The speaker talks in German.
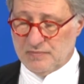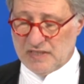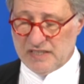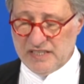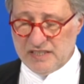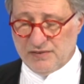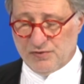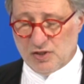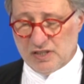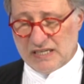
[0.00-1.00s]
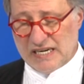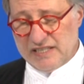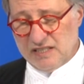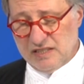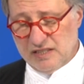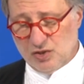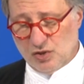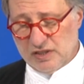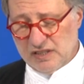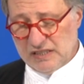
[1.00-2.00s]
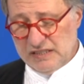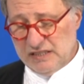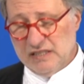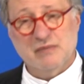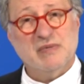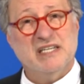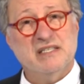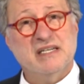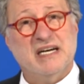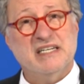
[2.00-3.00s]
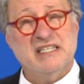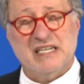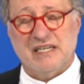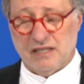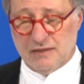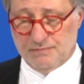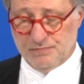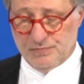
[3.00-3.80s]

In dichter Folge reihten sich dort Griechengemeinden aneinander.